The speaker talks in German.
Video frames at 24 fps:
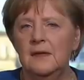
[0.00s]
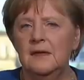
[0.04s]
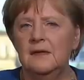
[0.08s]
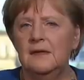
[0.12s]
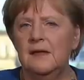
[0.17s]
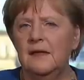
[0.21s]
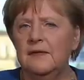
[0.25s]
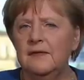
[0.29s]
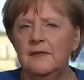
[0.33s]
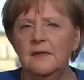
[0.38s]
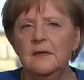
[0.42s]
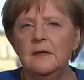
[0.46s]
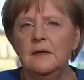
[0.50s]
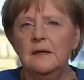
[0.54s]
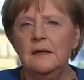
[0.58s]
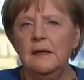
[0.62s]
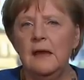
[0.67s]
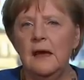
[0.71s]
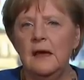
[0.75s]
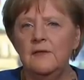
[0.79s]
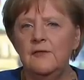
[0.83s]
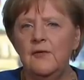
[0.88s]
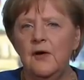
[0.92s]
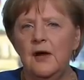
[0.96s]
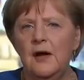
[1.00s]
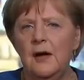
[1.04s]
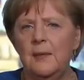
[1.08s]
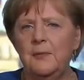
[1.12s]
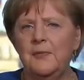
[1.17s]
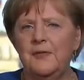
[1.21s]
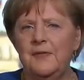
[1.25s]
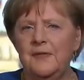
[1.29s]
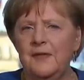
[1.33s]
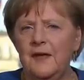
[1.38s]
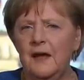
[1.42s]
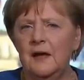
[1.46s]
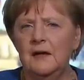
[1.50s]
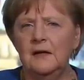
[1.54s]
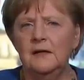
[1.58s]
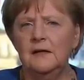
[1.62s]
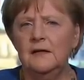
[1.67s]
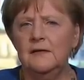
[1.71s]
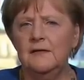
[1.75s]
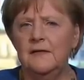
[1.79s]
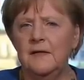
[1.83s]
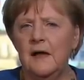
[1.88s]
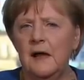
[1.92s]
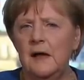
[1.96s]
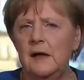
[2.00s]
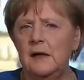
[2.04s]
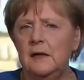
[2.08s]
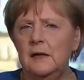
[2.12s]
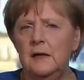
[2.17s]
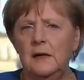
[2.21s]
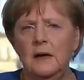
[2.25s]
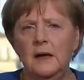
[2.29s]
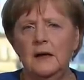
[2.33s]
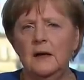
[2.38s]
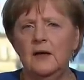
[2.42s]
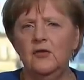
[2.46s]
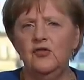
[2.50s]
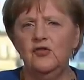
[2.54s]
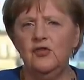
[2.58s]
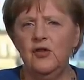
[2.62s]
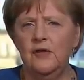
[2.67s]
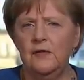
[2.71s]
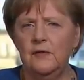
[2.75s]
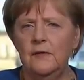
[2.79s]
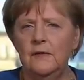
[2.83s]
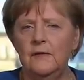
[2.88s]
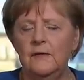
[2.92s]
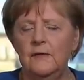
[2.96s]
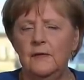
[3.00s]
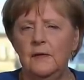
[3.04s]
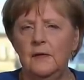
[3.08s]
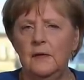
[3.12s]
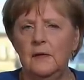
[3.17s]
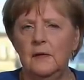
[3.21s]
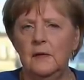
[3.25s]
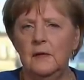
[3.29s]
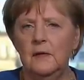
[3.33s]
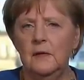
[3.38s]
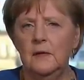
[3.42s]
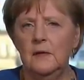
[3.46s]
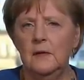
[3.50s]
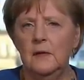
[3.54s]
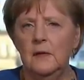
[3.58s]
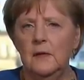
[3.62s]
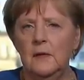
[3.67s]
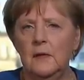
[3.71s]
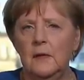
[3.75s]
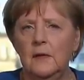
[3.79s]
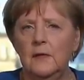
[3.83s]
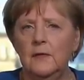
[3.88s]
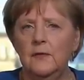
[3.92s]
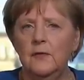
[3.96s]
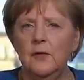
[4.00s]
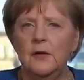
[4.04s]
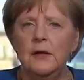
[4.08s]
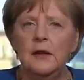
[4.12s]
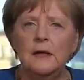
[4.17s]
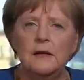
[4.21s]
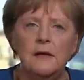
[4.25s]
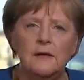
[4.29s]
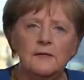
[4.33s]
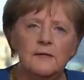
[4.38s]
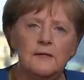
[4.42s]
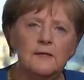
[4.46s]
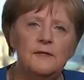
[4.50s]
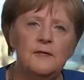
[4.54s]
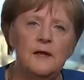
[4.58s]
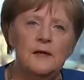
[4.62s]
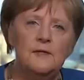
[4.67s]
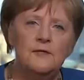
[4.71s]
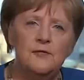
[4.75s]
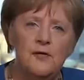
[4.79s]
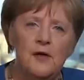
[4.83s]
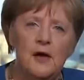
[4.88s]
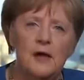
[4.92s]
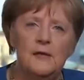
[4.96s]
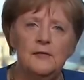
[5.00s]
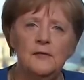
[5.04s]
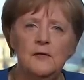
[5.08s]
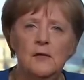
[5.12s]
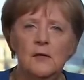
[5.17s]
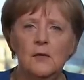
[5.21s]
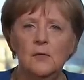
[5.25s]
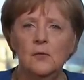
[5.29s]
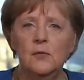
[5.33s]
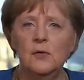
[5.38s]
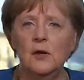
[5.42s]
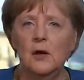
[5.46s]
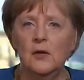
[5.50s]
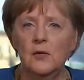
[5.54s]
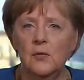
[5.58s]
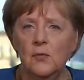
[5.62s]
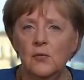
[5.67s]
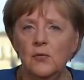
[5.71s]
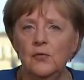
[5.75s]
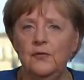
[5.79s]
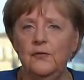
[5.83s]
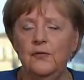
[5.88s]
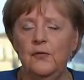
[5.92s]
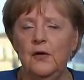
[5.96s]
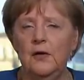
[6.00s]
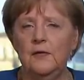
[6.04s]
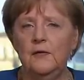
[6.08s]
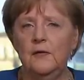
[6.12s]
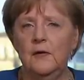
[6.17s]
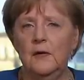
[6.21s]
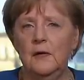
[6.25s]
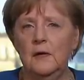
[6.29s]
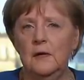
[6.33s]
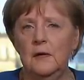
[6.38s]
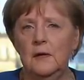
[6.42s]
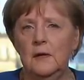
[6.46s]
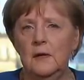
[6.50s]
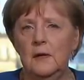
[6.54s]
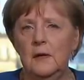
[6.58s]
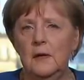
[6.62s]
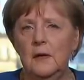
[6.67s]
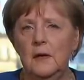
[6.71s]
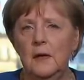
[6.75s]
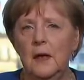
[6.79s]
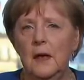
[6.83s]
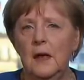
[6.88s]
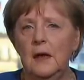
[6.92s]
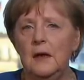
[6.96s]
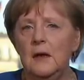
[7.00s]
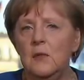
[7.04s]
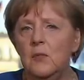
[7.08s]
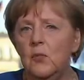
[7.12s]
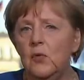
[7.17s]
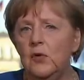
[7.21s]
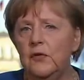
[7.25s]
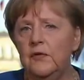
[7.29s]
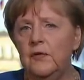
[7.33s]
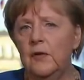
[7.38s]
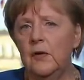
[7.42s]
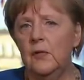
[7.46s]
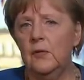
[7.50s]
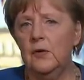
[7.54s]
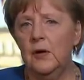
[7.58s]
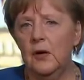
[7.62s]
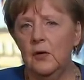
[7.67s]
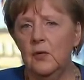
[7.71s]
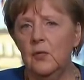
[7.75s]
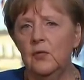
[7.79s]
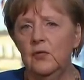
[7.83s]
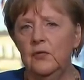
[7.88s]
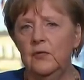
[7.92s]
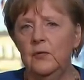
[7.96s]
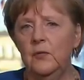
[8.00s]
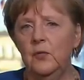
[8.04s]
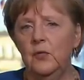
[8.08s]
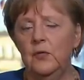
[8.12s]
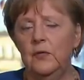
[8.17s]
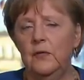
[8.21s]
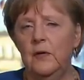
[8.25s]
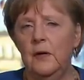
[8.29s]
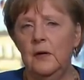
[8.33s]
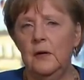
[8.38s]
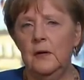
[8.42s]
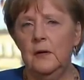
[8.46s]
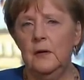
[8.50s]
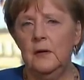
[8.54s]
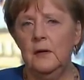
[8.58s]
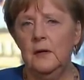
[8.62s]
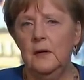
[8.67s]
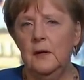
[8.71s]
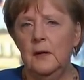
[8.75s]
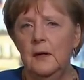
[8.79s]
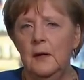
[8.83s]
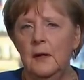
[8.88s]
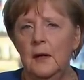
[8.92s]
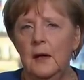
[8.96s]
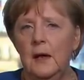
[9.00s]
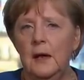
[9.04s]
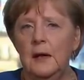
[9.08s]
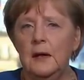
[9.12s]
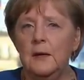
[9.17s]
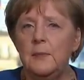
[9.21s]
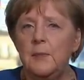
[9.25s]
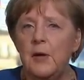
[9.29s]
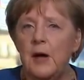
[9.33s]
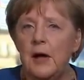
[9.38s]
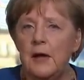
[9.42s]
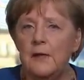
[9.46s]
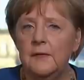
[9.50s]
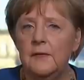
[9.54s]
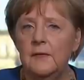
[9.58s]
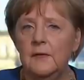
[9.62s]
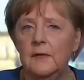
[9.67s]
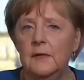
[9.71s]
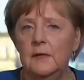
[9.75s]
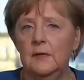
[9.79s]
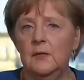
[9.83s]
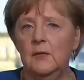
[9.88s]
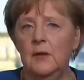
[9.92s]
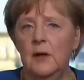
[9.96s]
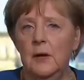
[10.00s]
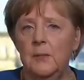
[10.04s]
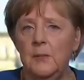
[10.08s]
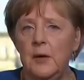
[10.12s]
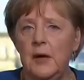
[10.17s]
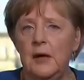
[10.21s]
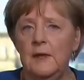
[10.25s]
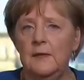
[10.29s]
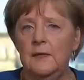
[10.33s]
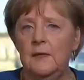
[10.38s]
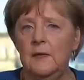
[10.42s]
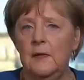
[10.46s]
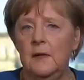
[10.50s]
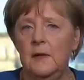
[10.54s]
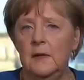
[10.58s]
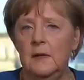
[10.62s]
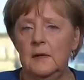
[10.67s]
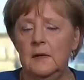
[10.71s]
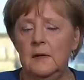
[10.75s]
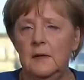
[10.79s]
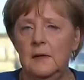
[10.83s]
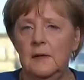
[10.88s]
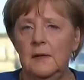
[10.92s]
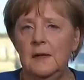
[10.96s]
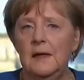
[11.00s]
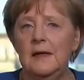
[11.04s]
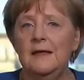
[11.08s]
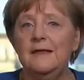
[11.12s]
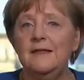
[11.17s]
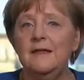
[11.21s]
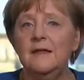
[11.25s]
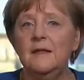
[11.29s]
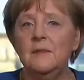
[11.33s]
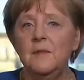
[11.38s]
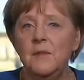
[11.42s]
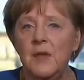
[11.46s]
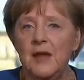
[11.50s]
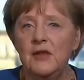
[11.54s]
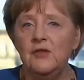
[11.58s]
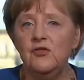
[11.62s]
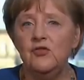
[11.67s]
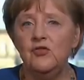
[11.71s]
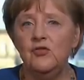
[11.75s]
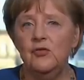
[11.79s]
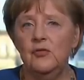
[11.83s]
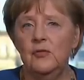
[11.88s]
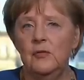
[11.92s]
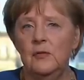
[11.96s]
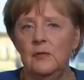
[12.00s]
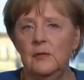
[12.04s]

Das sind nicht einfach abstrakte Zahlen in einer Statistik, sondern das ist ein Vater oder Großvater, eine Mutter oder Großmutter, eine Partnerin oder Partner. Es sind Menschen.